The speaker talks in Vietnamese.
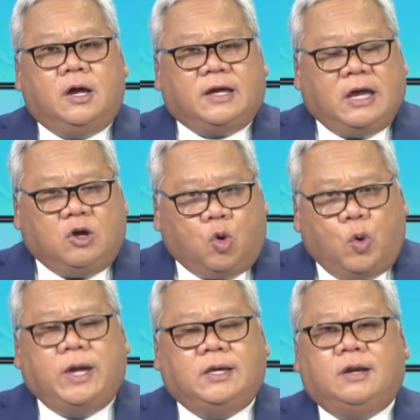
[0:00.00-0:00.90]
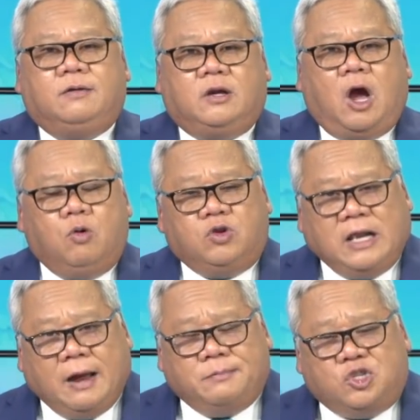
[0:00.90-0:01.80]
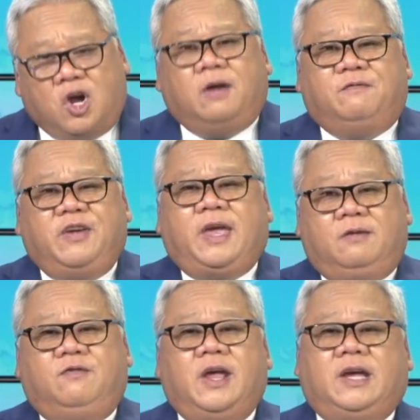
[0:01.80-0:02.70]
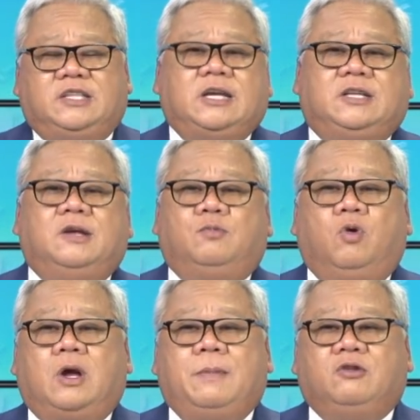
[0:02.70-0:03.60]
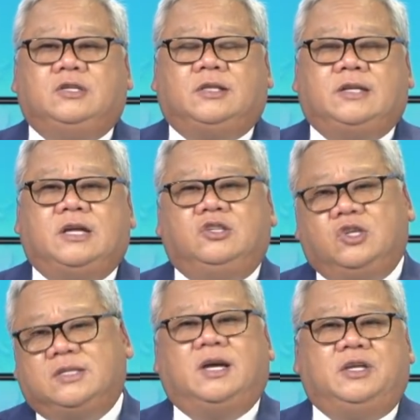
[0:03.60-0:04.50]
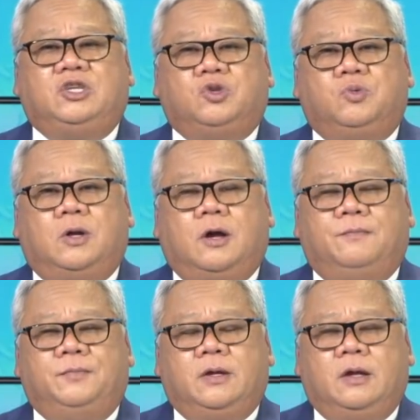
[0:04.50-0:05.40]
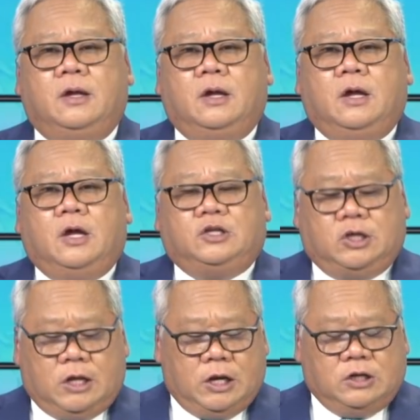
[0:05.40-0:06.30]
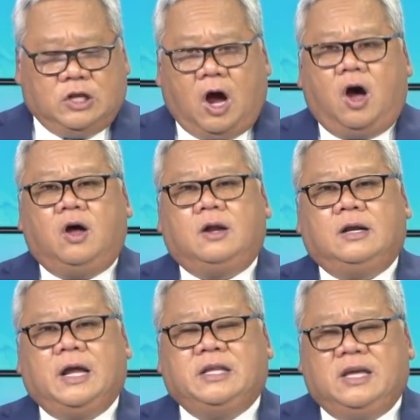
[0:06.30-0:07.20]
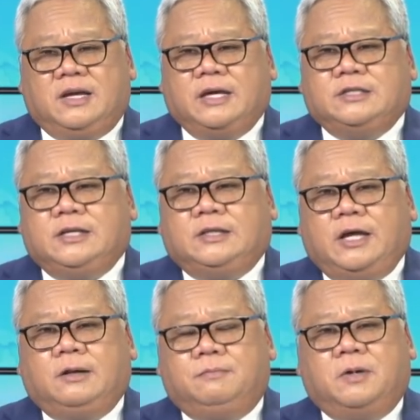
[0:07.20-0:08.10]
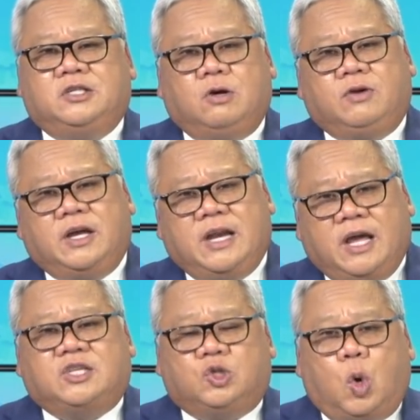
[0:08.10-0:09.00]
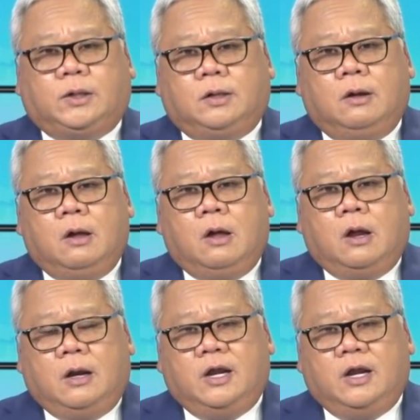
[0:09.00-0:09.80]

cái quy định không làm trọn vẹn về cái trách nhiệm của cái bảo trợ tài chính cho Sở Di trú nữa. Cho nên đó là những cái chi tiết mà trong cái đề xuất liên